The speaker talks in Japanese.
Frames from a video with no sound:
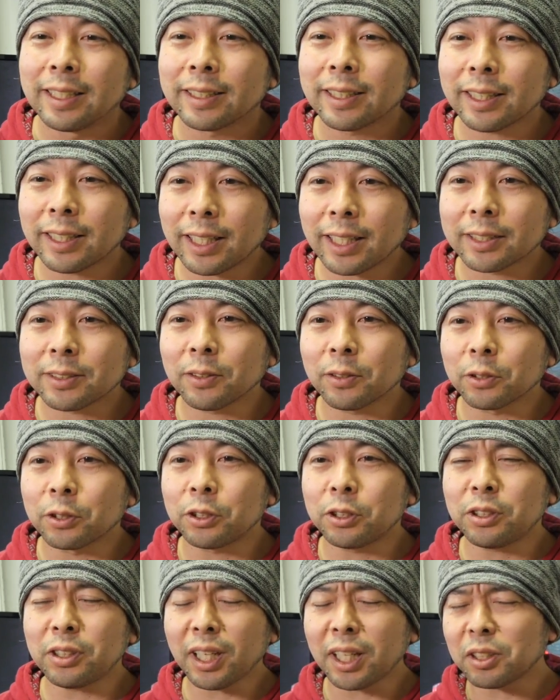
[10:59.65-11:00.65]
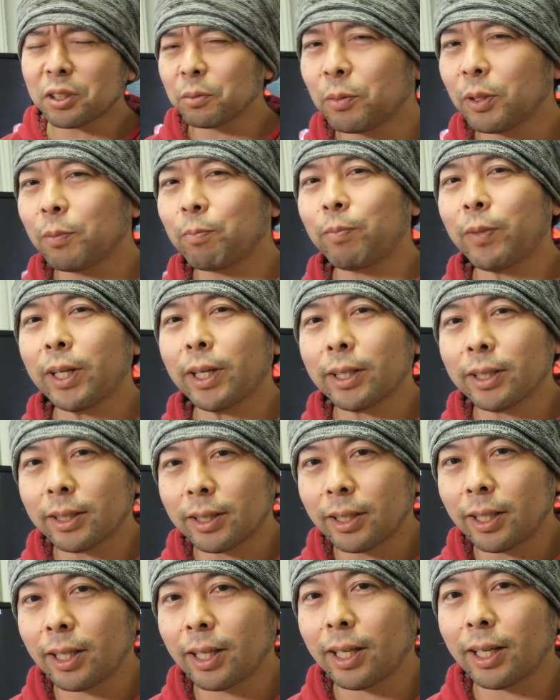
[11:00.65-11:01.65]
ただそのシチュエーンもいっぱい
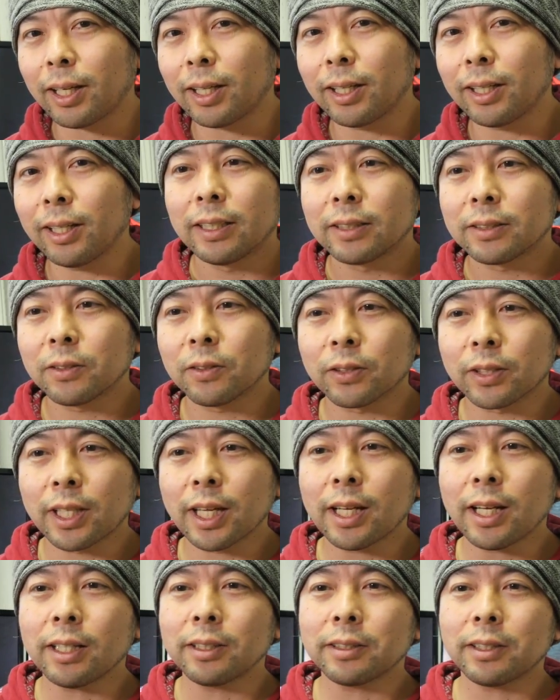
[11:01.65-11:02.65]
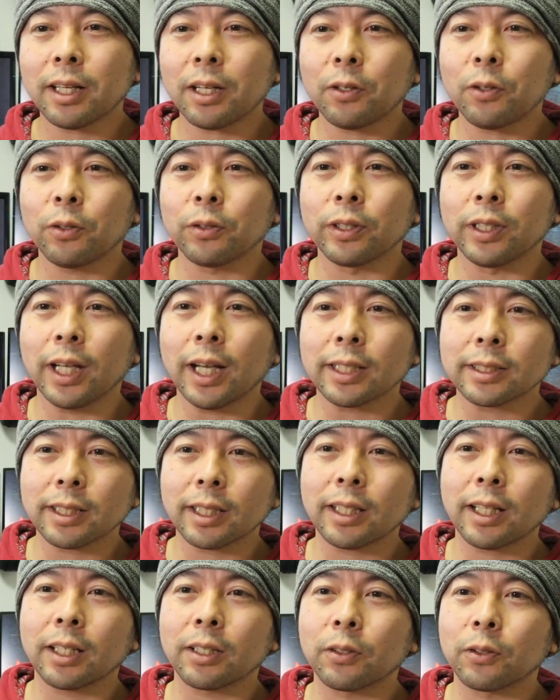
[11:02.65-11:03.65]
あってそのキャラクターを逃が
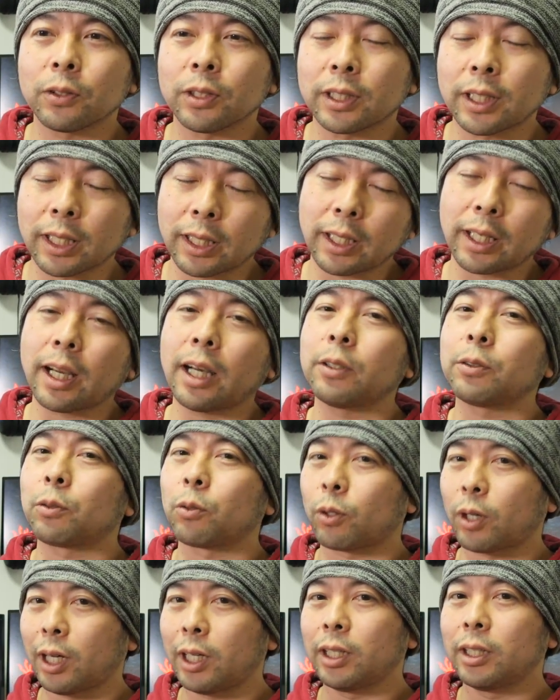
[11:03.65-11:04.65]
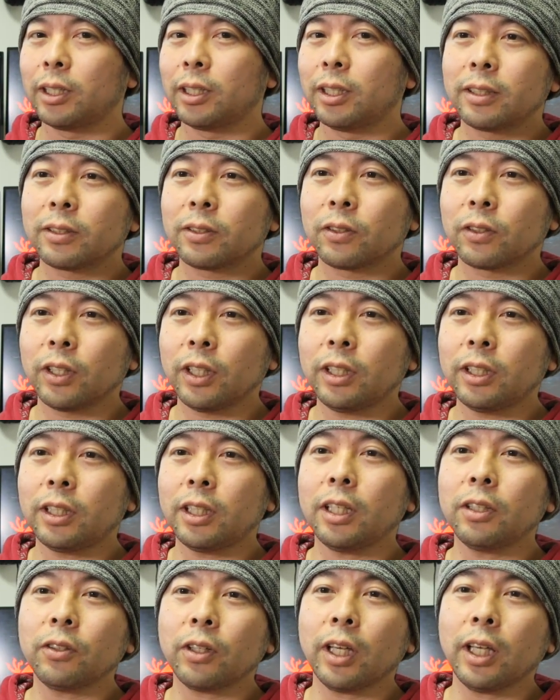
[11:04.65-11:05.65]
さないように戦うとかその一
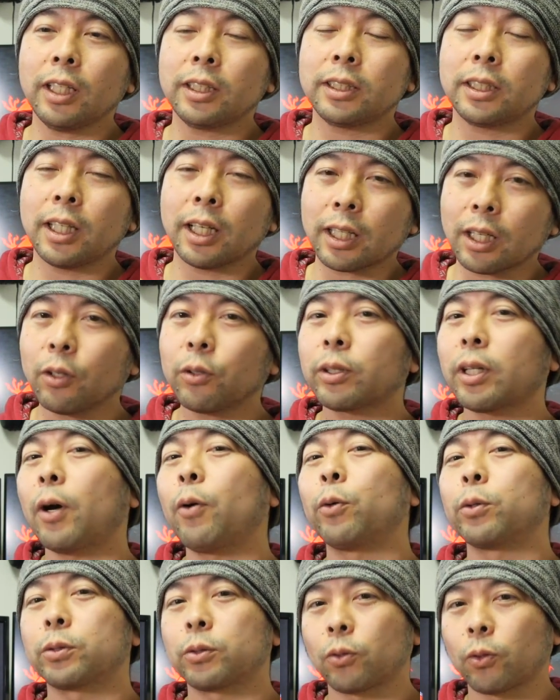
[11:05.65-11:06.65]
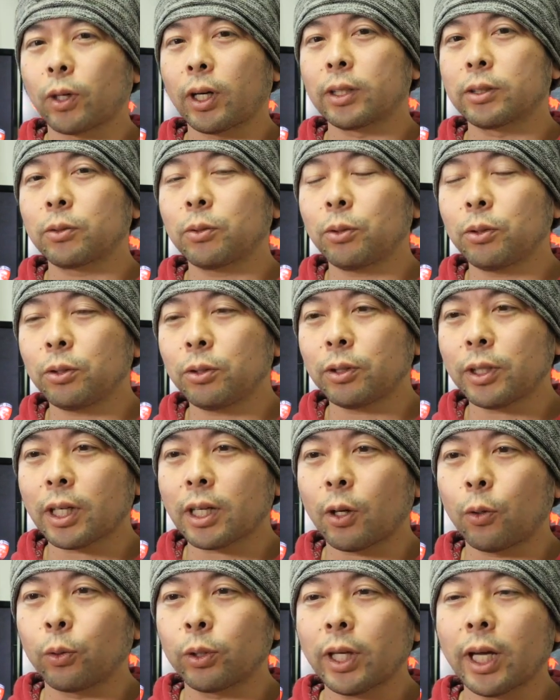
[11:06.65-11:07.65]
定の兵士だけを倒すとかそういうな
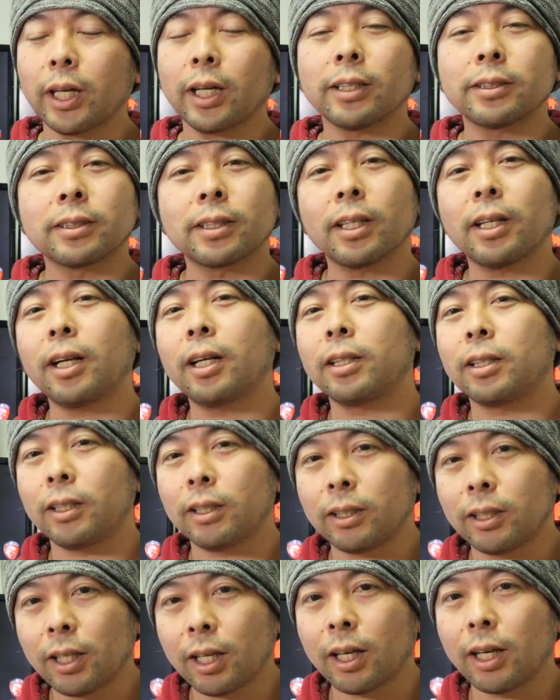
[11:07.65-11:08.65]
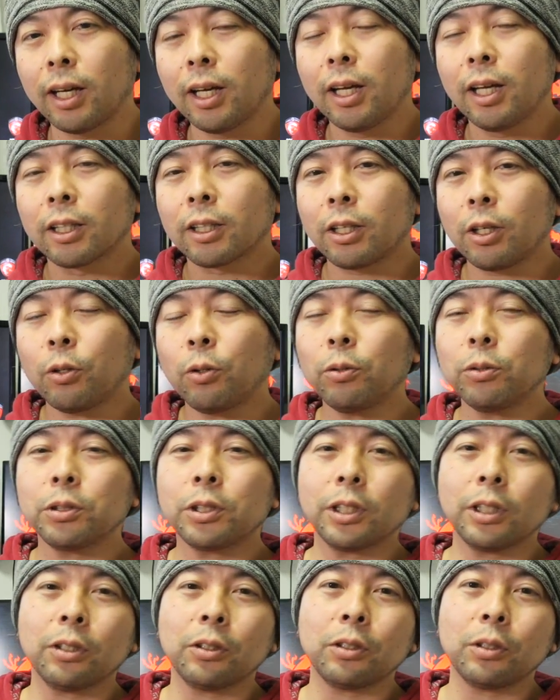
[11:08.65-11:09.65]
んかお題が付けられていて基
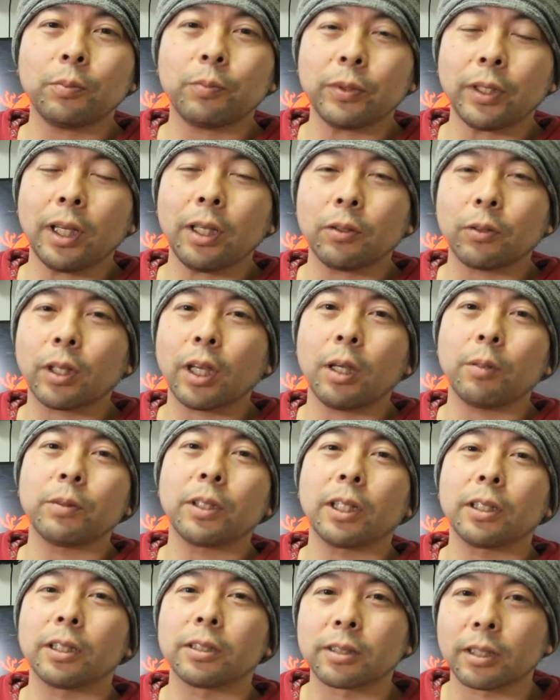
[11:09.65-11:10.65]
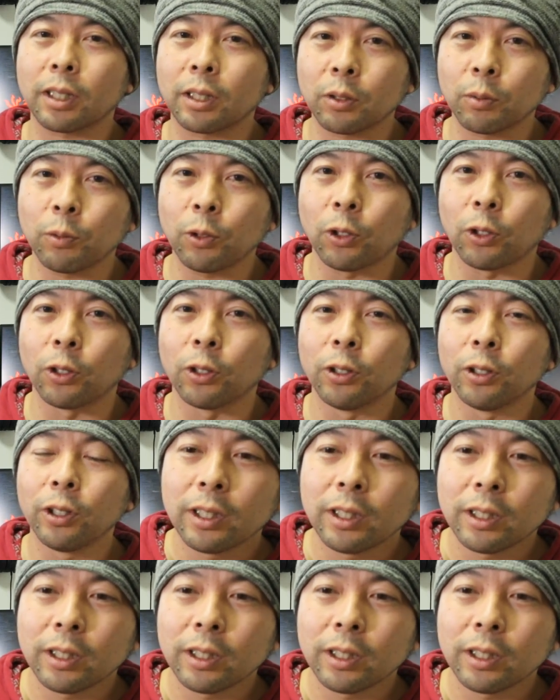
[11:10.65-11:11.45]
本シングルプレイのゲームなんですけれども